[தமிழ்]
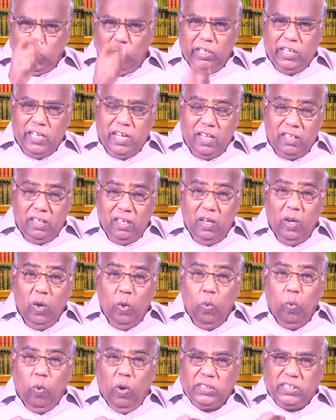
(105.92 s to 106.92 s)
சொல்கிறது
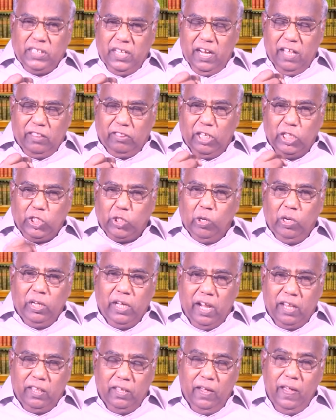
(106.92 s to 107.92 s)
வசனத்தை
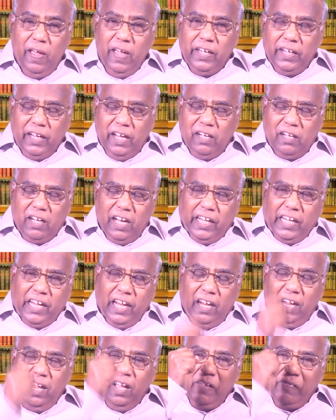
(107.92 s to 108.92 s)
சொல்கிறது
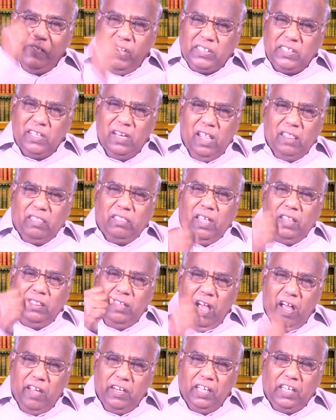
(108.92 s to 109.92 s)
இன்றைக்கு வசனத்தை
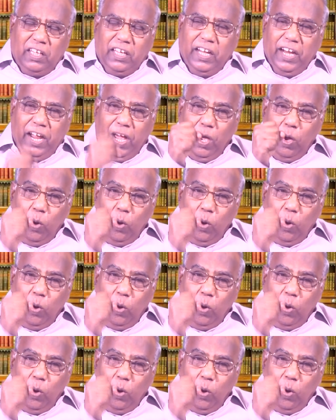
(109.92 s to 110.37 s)
தியானிக்கிற